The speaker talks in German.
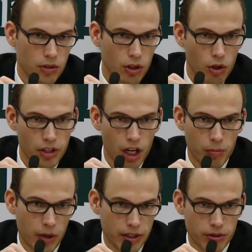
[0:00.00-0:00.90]
Die Leute
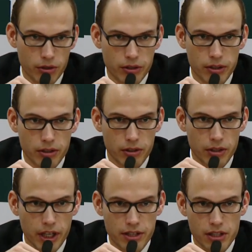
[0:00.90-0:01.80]
haben halt heute
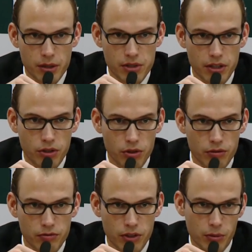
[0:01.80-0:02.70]
in der ersten Halbzeit
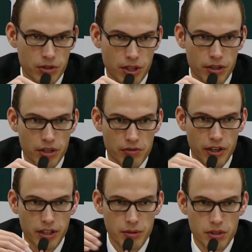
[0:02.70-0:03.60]
getroffen, wir haben es in der
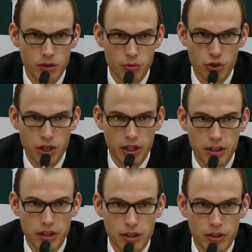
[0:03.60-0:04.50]
zweiten Halbzeit umgestellt